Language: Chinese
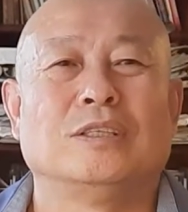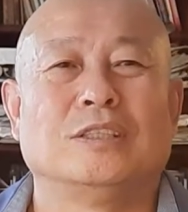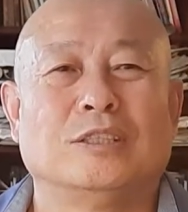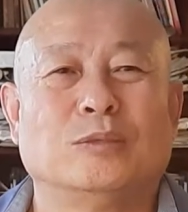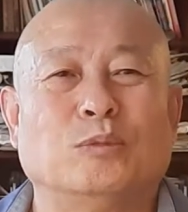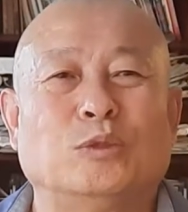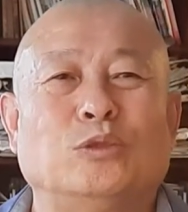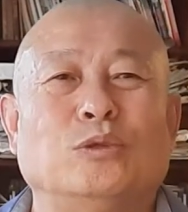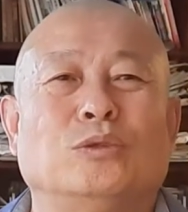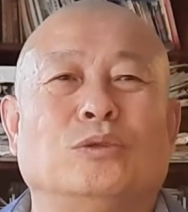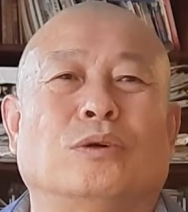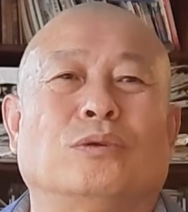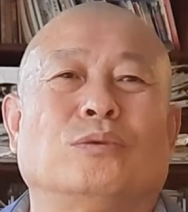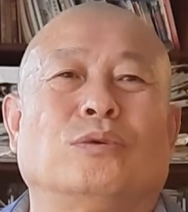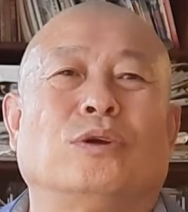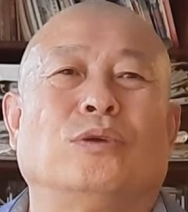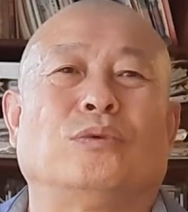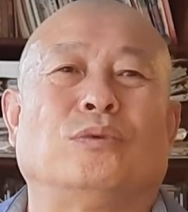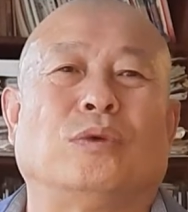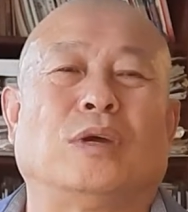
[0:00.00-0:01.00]
那么就叫
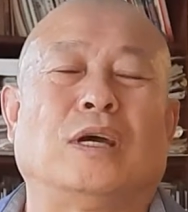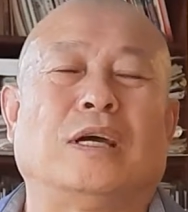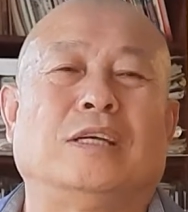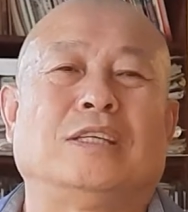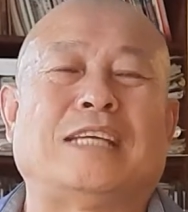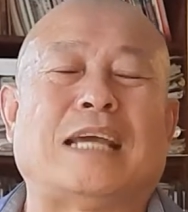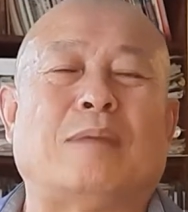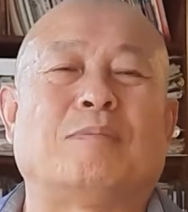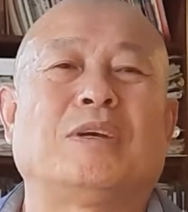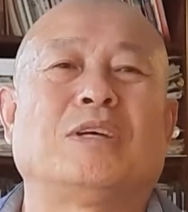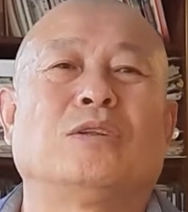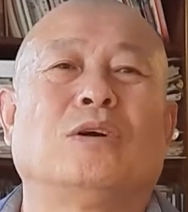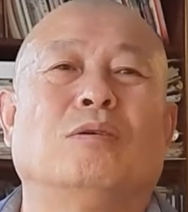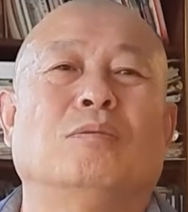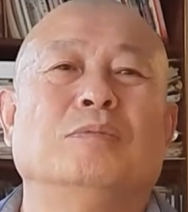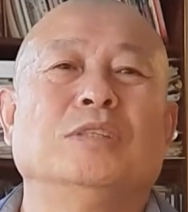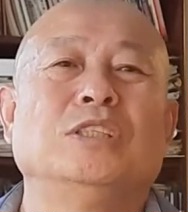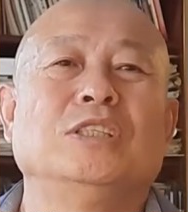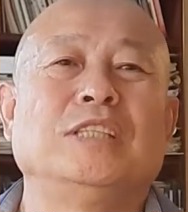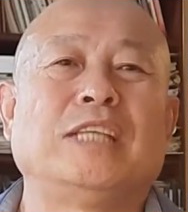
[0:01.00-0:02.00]
做学，演变到
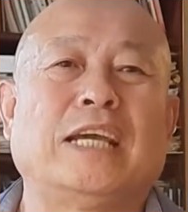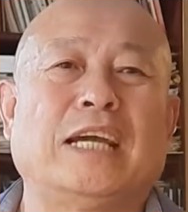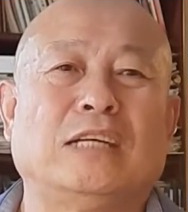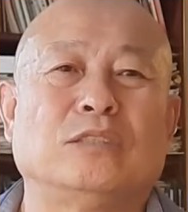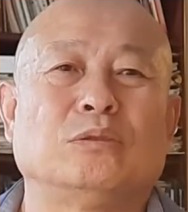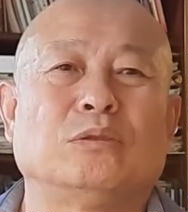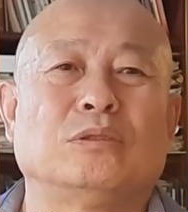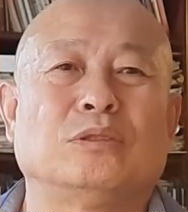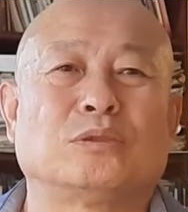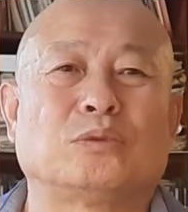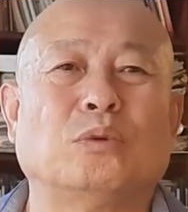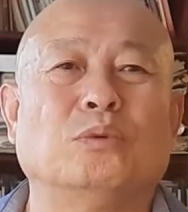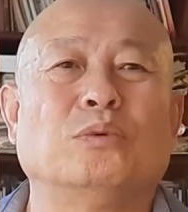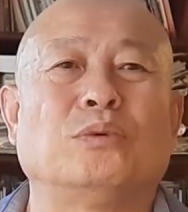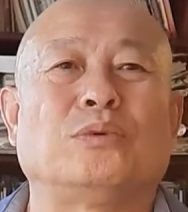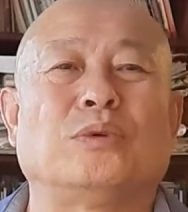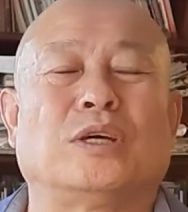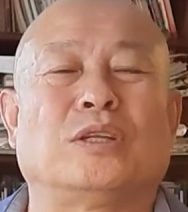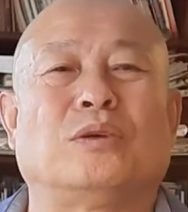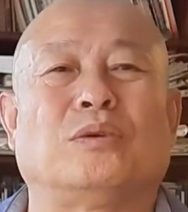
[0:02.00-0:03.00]
我们今天啊，就是
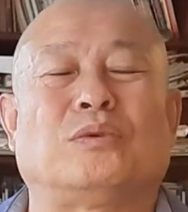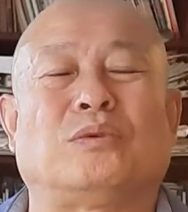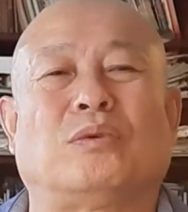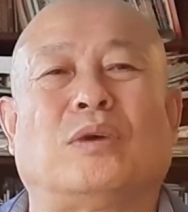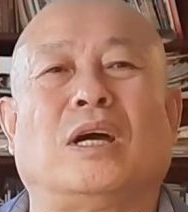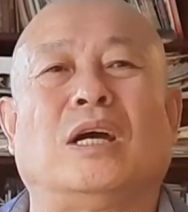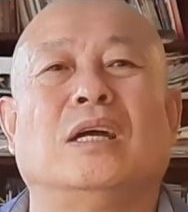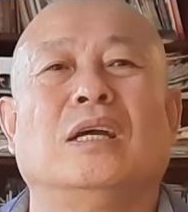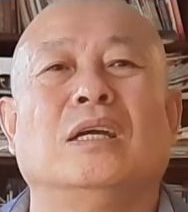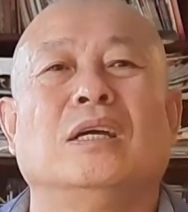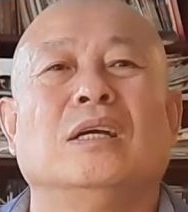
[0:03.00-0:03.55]
洞穴的穴，